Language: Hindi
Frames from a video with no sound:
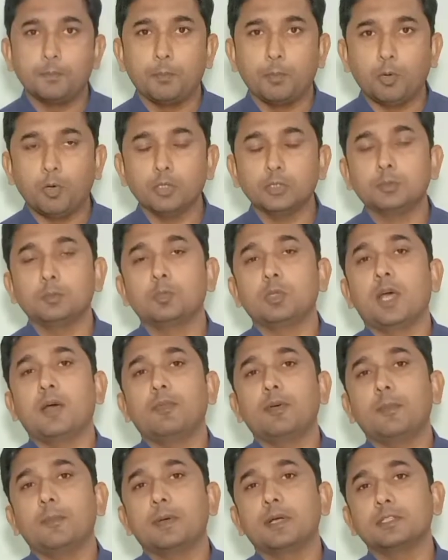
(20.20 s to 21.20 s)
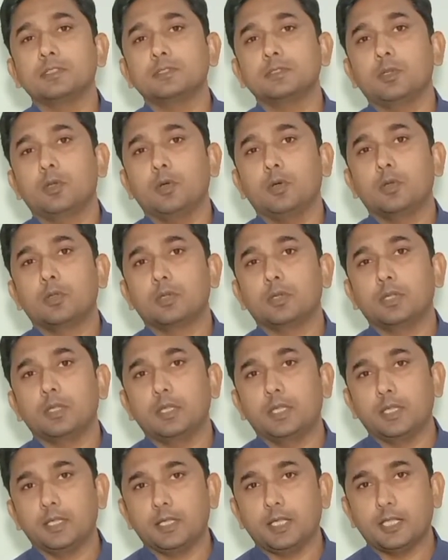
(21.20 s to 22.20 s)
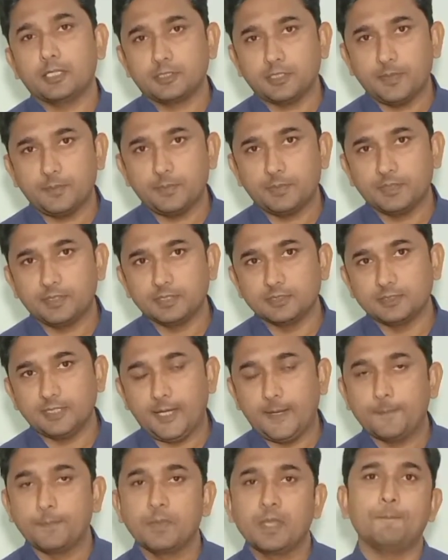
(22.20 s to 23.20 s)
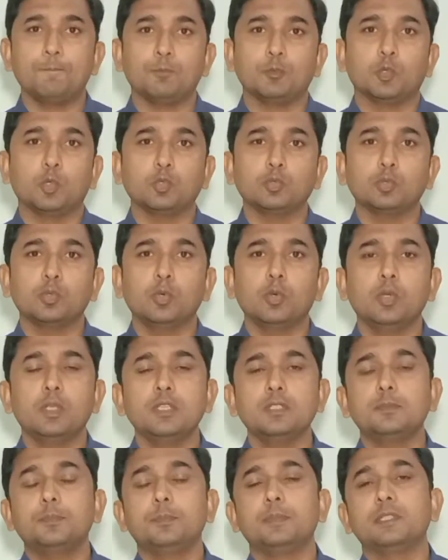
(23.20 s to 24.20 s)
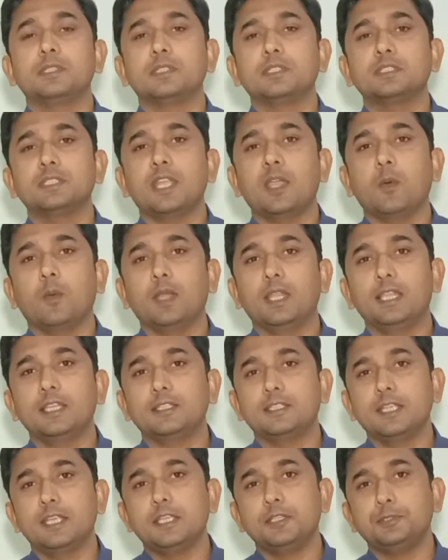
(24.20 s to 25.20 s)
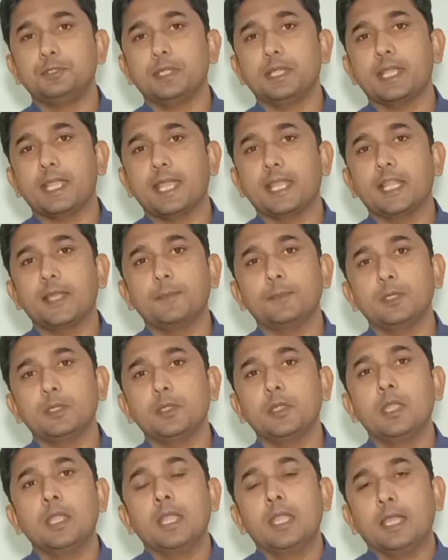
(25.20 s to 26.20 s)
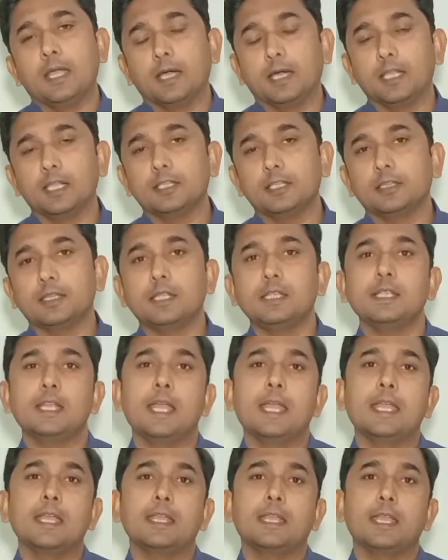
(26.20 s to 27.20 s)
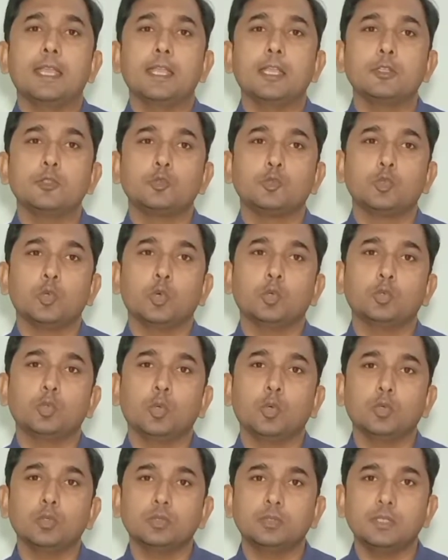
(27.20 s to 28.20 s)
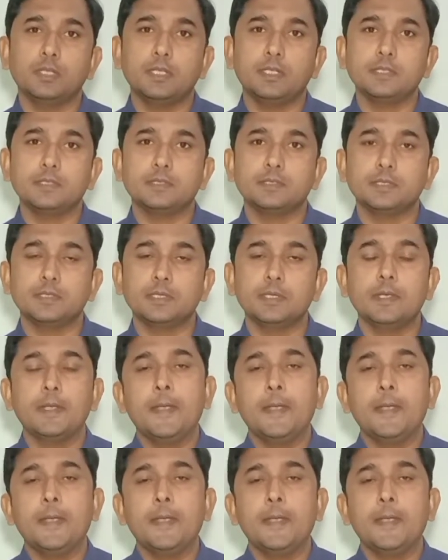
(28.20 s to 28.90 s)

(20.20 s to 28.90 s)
बहुत मुनाफा बख्श और एक अच्छा बिज़नेस है दोस्तों इस बिज़नेस के हवाले से ये कहना भी गलत नहीं है कि जो दोस्त इस